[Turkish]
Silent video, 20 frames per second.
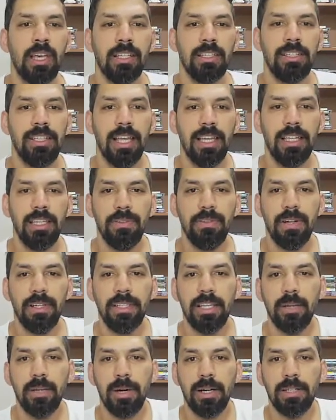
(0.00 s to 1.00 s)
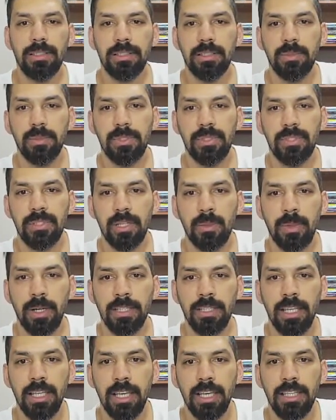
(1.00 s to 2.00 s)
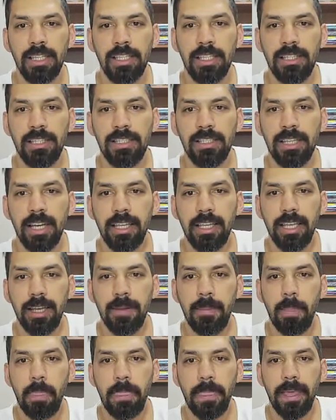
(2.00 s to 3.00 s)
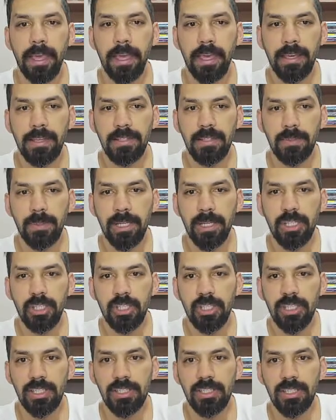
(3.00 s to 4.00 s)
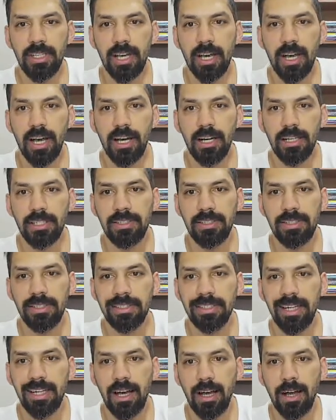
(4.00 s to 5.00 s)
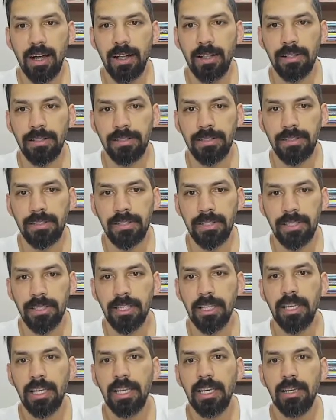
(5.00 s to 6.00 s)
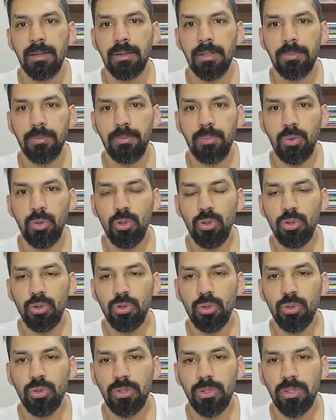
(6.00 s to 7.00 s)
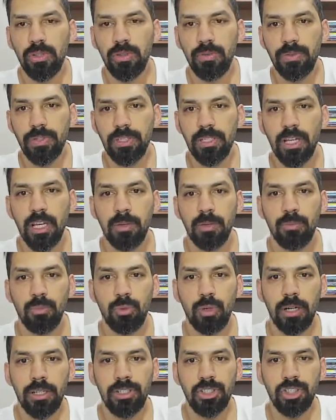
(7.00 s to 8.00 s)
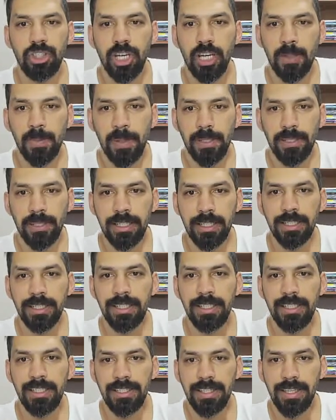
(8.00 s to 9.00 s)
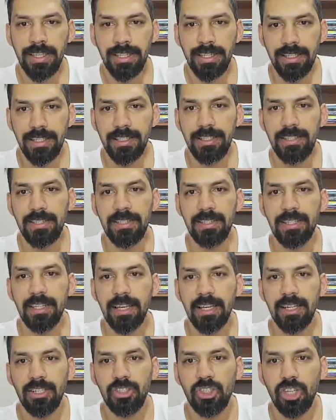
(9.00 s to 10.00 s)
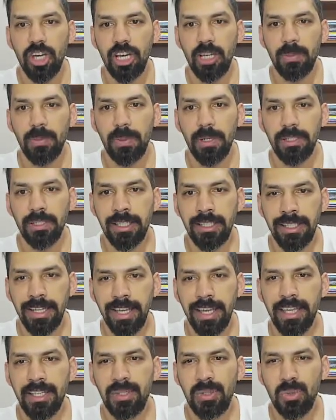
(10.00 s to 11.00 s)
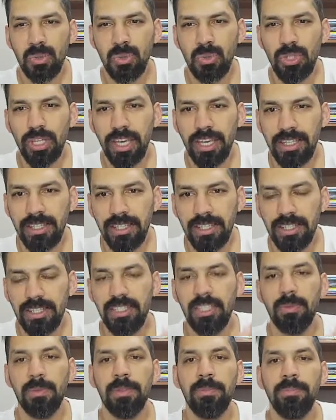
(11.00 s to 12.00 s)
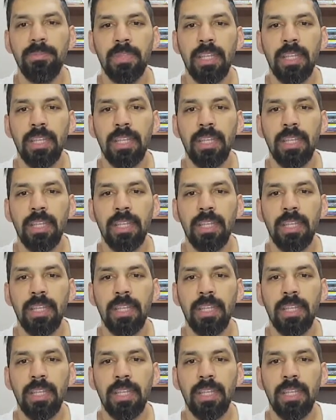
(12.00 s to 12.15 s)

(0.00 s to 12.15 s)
Diğer ifadeye baktığımız zaman x kare eksi 5x artı 6 büyüktür 0. Buranın çarpanları x'e x çarpanları eksi 3'e eksi 2 mi?